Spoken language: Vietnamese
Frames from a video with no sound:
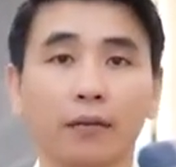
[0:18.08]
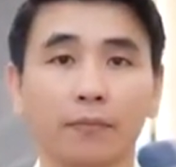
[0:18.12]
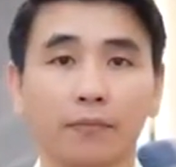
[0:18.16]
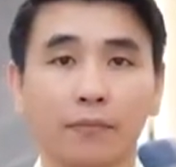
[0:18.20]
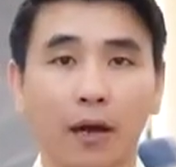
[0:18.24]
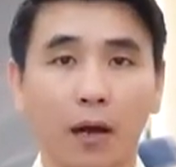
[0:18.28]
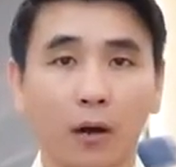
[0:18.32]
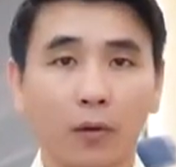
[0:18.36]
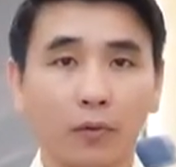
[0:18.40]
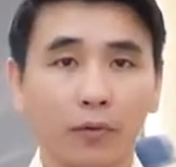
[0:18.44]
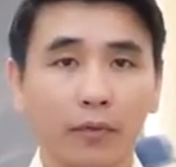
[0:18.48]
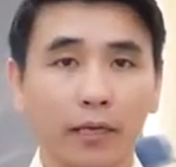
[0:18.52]
thích
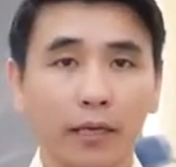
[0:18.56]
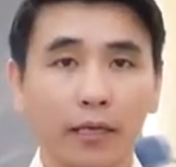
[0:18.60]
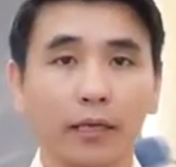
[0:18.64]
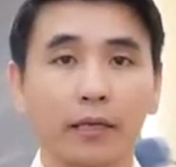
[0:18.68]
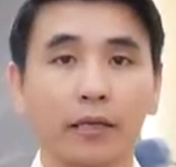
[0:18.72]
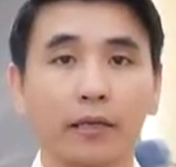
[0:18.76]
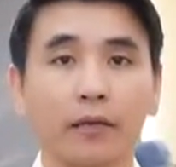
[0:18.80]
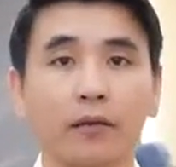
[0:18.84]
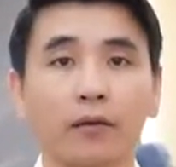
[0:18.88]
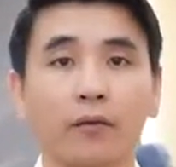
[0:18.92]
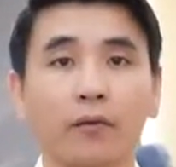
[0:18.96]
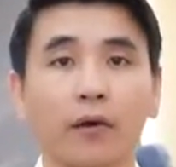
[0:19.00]
mẫu
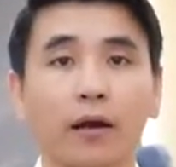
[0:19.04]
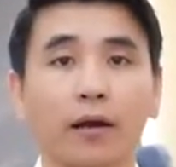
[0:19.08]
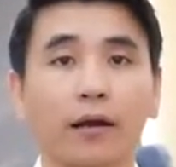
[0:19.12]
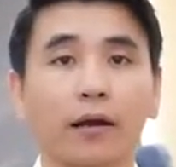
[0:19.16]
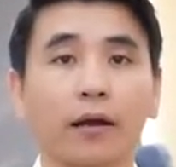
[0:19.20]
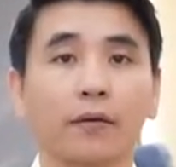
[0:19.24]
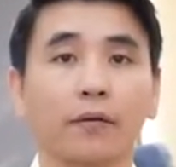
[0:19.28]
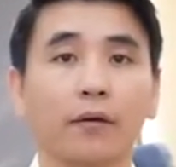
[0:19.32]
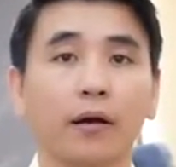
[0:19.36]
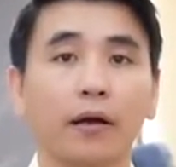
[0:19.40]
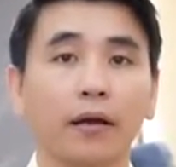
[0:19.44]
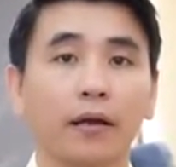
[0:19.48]
gì hoặc
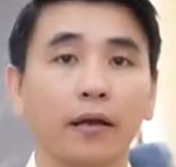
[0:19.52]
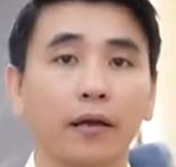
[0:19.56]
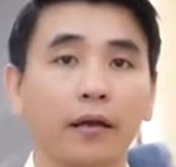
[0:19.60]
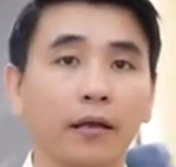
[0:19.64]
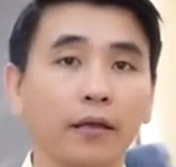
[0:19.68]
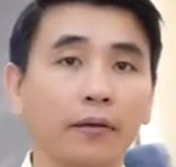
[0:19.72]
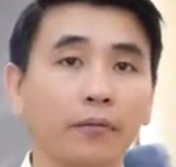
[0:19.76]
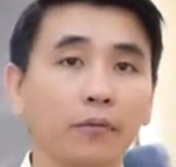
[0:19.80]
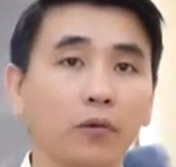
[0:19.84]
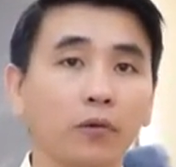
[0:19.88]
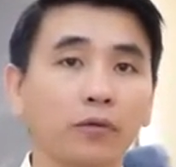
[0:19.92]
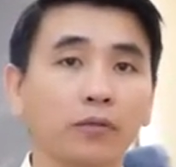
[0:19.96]
là
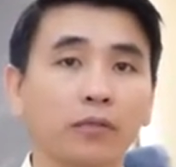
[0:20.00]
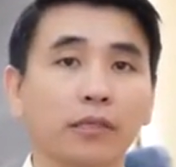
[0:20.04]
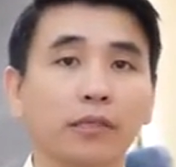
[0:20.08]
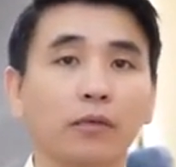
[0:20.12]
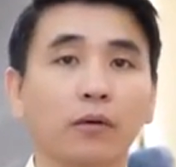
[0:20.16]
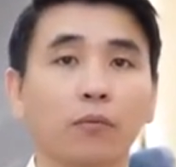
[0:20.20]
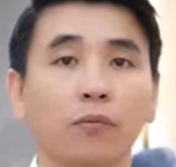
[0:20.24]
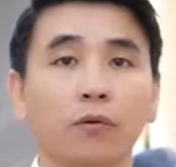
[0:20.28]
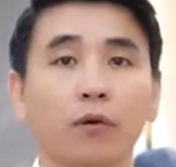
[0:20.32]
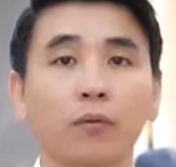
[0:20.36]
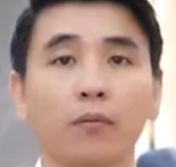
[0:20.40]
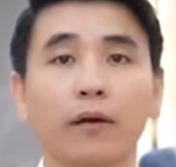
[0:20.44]
ý muốn sử
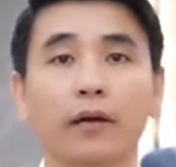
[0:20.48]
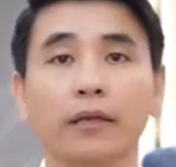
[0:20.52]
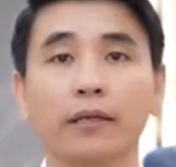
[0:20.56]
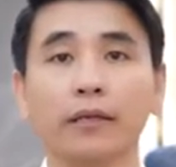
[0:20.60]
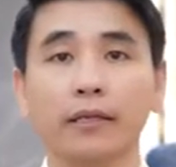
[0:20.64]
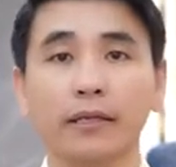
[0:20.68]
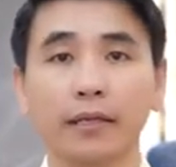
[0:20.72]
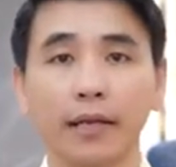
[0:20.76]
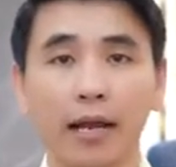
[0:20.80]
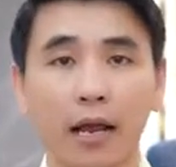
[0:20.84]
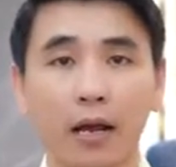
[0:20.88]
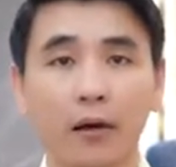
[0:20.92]
dụng của mình
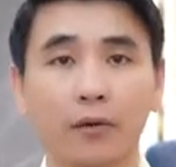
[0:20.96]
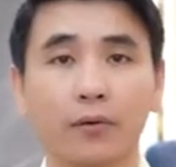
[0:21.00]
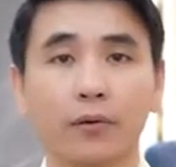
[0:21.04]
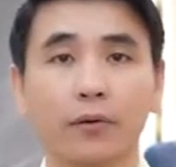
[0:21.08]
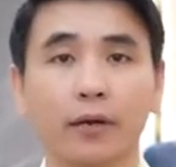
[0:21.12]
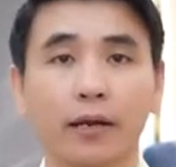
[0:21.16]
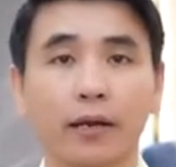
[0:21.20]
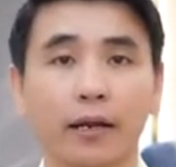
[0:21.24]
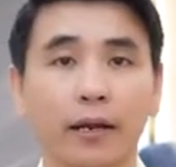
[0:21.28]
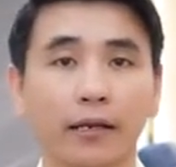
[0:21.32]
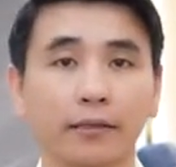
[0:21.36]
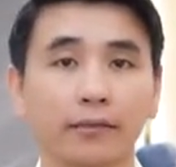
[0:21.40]
như thế nào,
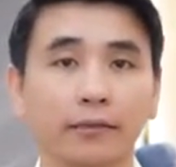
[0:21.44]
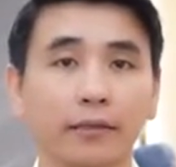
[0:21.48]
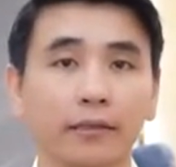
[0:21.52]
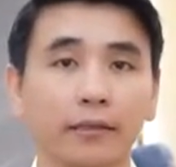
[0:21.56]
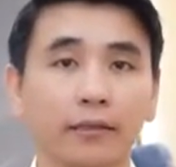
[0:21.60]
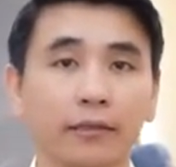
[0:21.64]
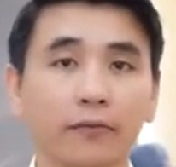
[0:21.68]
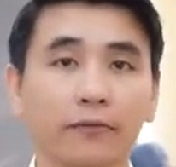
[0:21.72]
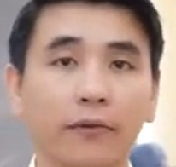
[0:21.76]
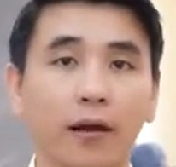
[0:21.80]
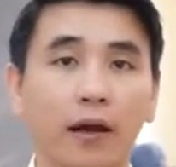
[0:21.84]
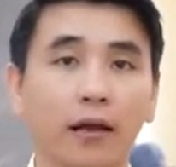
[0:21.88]
Kỳ Lân sẽ
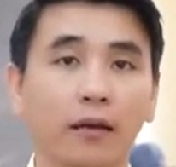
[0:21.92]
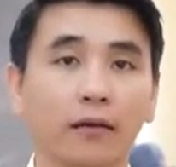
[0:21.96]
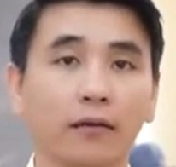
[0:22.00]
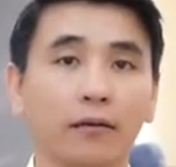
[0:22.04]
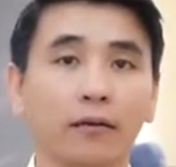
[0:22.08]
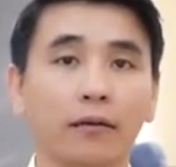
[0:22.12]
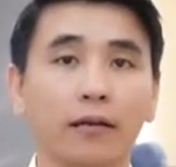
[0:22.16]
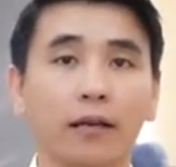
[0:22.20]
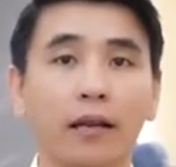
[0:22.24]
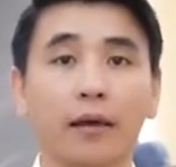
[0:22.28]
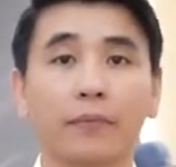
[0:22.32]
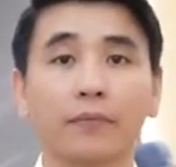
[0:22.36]
tư vấn
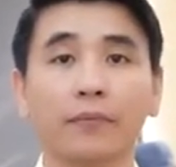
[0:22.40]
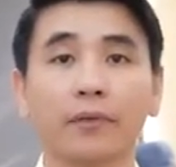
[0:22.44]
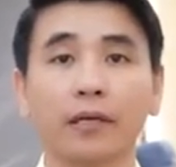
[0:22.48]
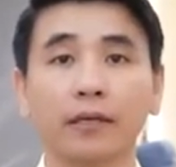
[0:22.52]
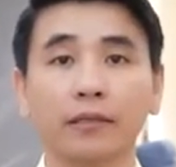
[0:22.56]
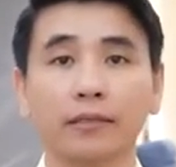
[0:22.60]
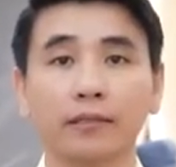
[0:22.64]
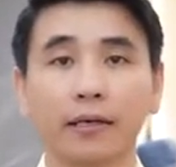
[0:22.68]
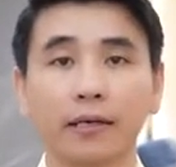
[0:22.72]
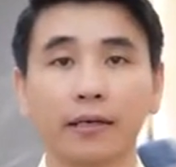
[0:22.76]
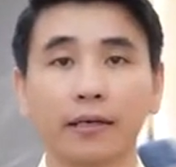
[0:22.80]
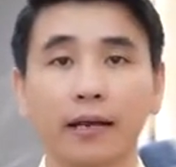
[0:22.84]
làm
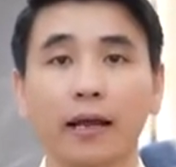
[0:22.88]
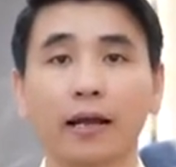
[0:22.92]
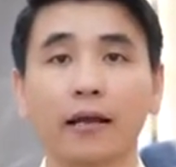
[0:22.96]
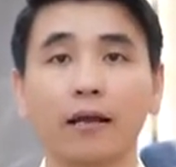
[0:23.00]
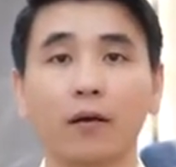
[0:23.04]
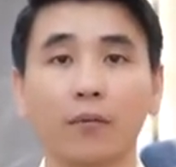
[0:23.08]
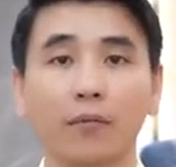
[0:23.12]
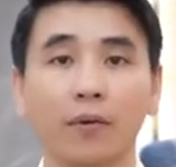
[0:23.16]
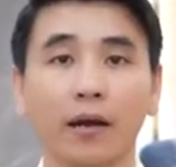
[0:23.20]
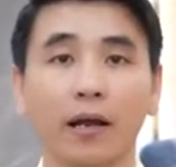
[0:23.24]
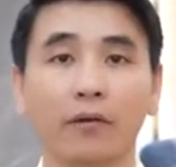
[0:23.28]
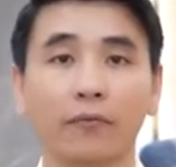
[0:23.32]
những chức năng
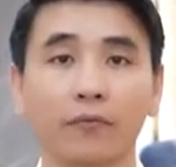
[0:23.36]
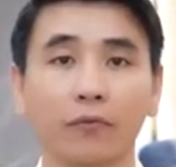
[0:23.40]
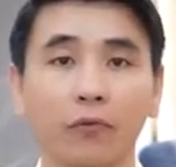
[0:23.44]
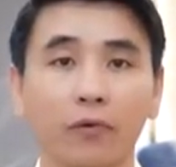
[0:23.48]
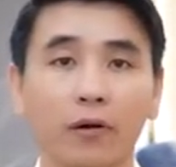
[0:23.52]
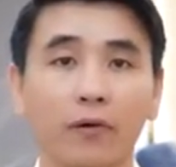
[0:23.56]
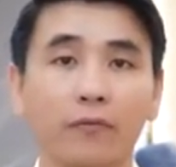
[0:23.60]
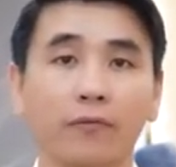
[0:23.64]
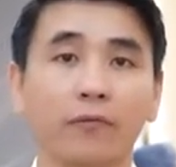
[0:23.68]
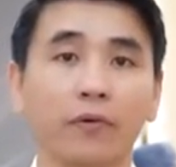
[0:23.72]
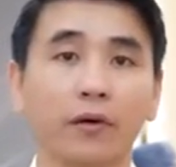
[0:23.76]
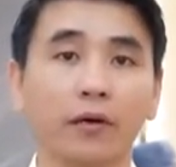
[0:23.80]
công năng
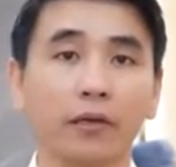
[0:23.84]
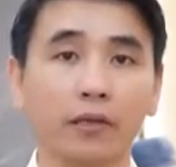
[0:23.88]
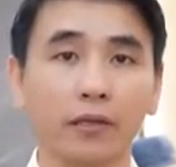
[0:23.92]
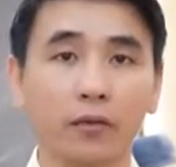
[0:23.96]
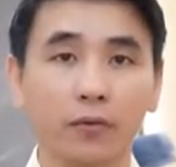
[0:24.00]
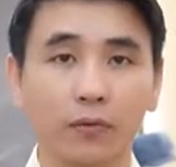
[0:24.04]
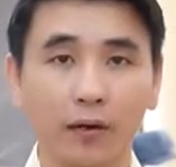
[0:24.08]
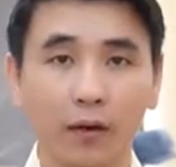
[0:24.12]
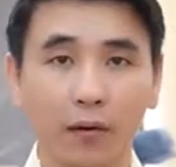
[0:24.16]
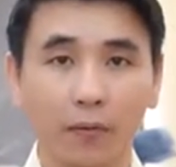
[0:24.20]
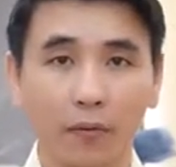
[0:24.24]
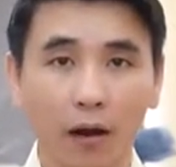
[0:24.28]
phù hợp với
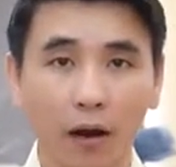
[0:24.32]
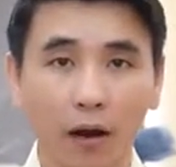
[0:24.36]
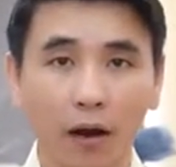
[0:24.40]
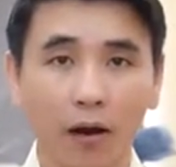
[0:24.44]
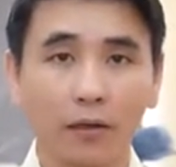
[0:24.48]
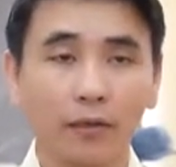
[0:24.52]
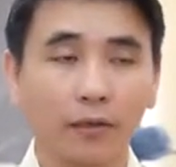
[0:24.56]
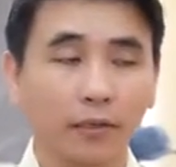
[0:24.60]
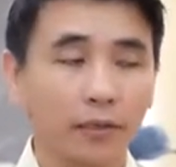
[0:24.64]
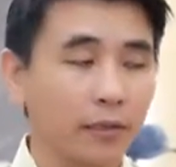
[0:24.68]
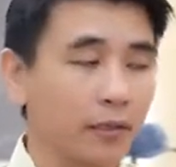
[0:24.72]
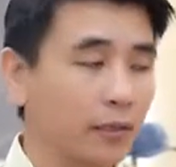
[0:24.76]
nhu cầu
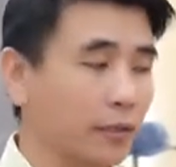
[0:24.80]
đó.